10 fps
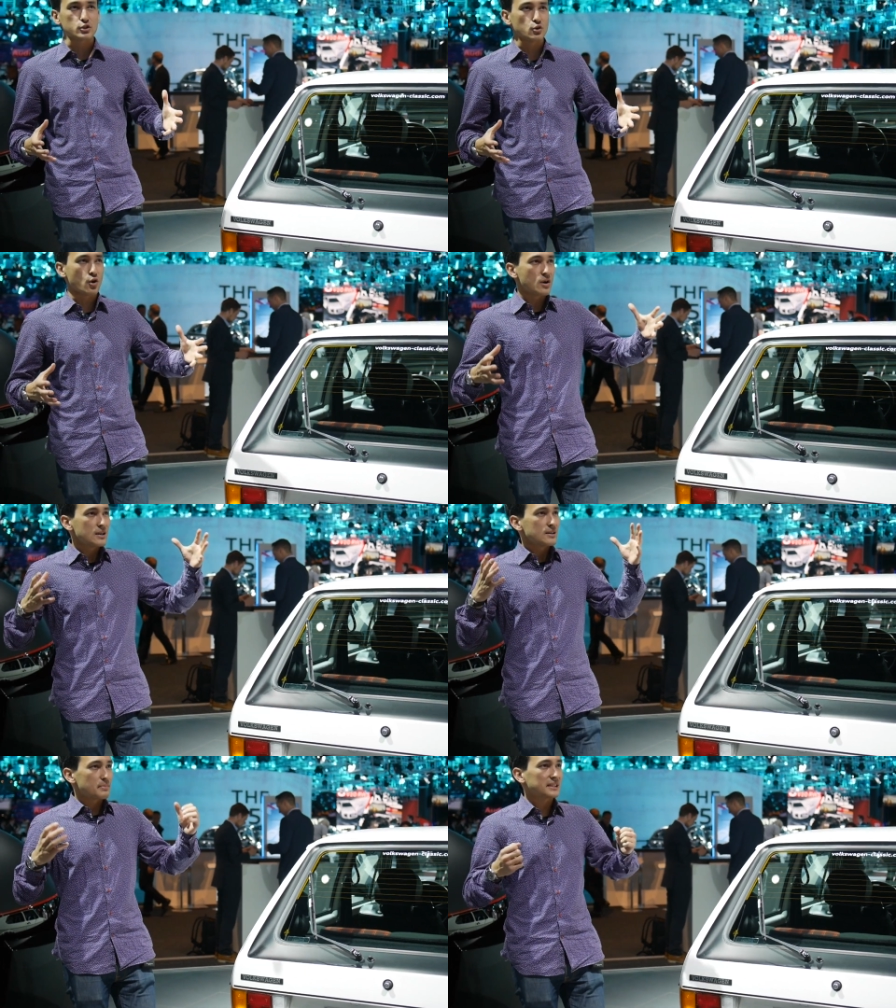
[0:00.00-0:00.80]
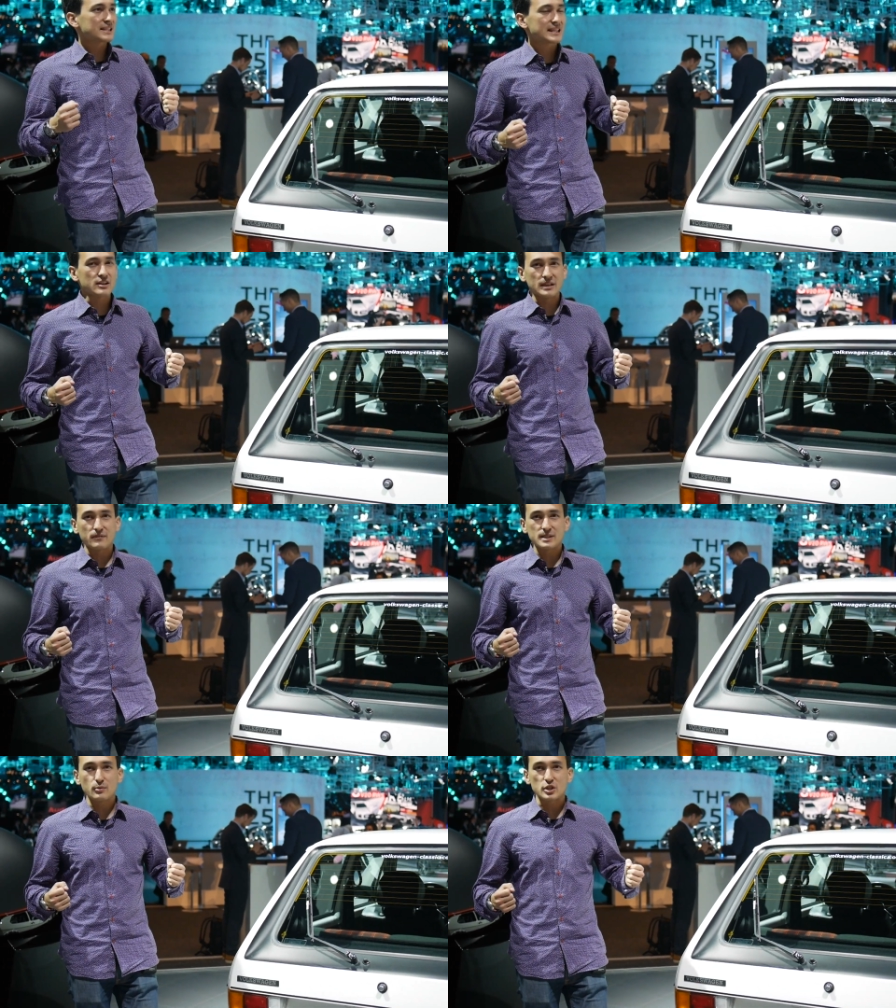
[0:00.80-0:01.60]
что предоставили нам
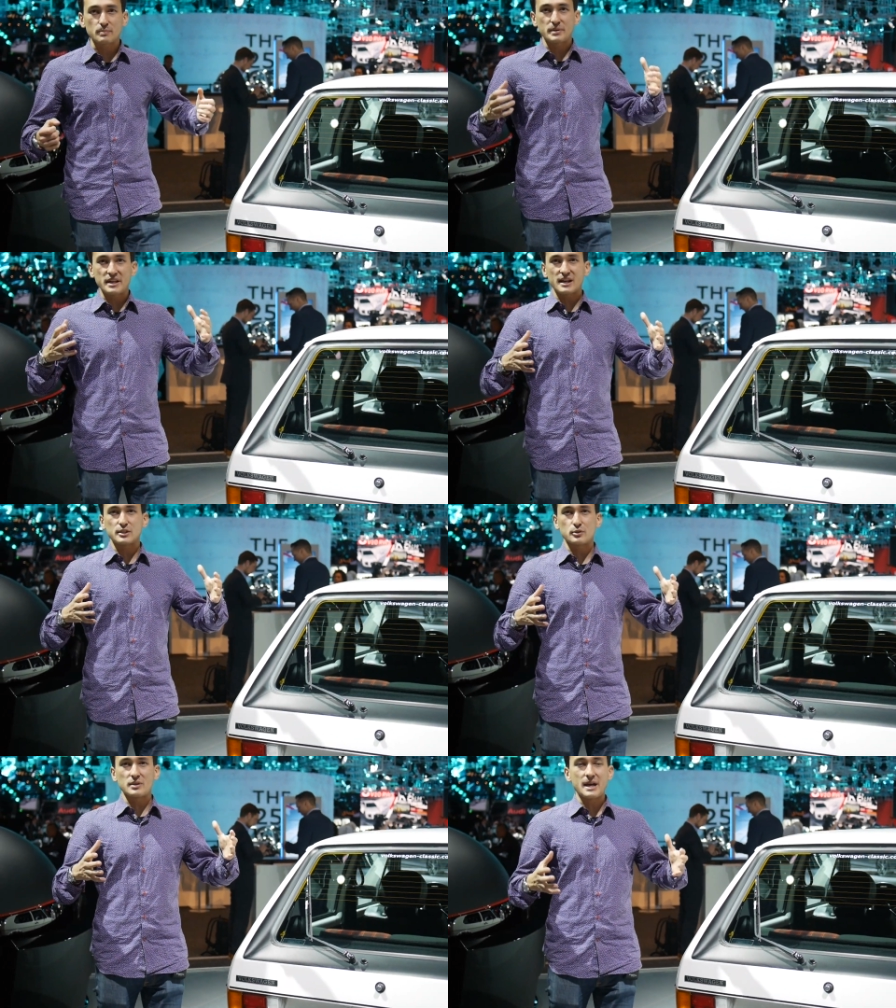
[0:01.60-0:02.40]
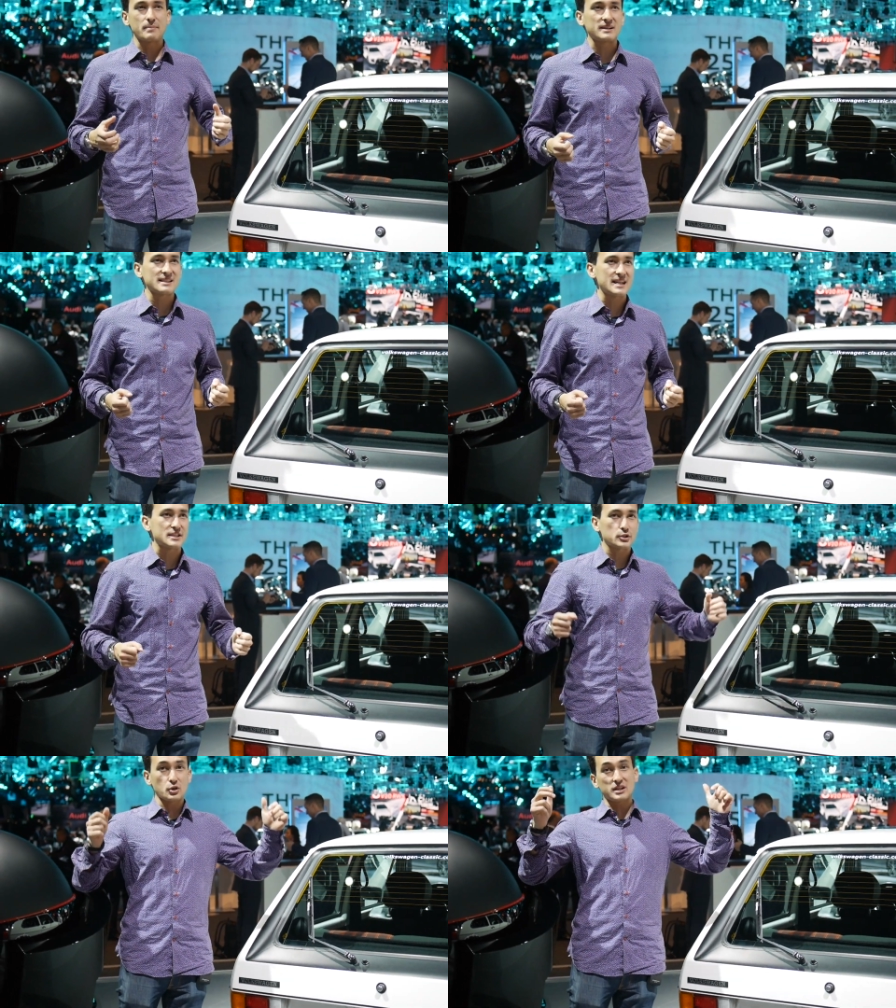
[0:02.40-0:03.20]
возможность приехать сюда и показать
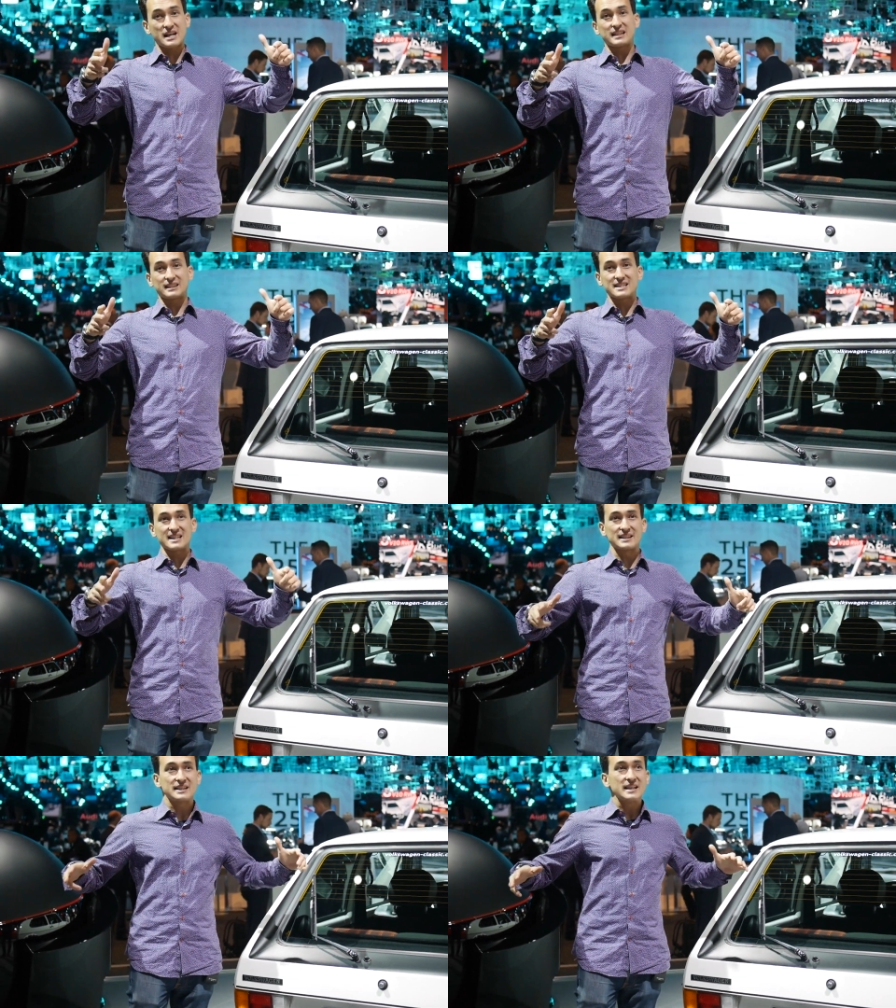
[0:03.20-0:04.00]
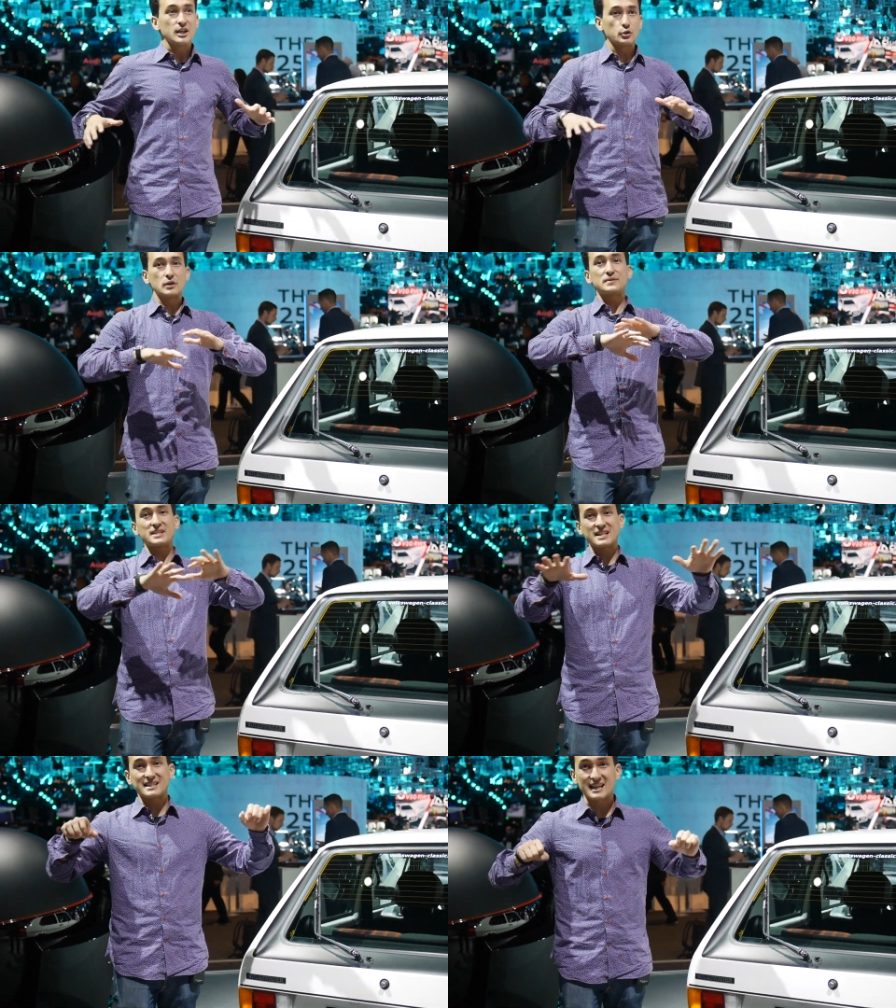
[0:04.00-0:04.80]
не только этот стенд, но и
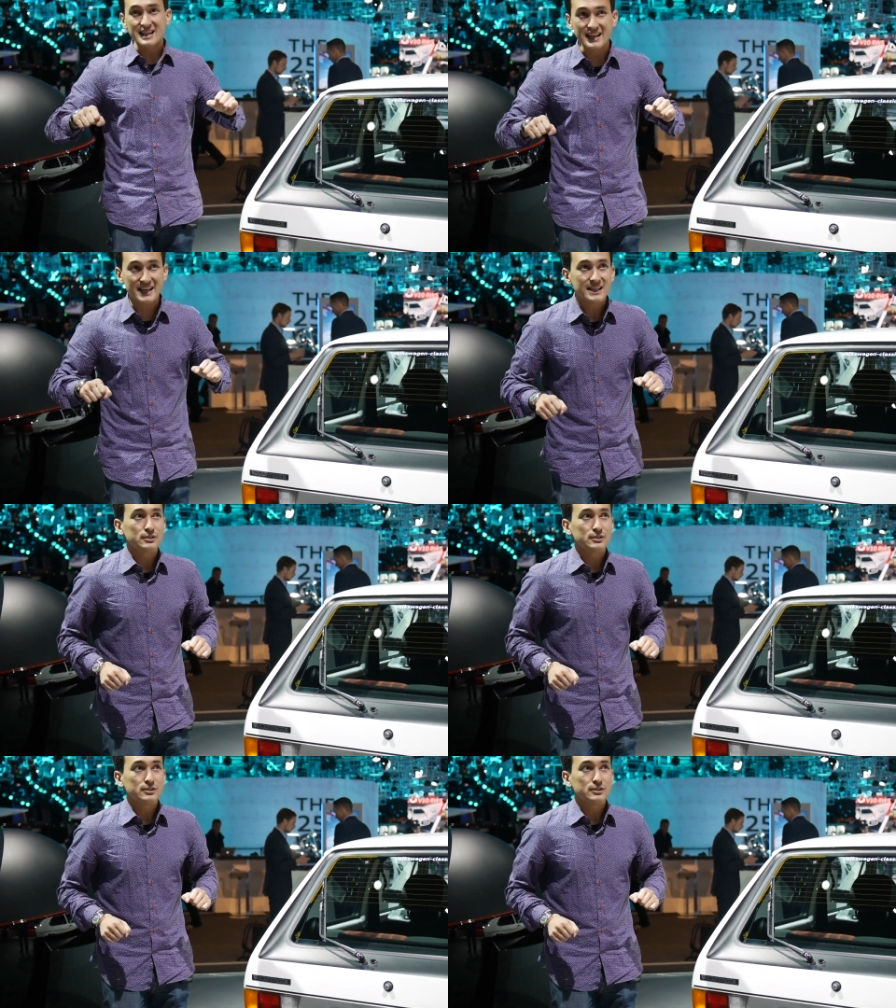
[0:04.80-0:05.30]
все остальные.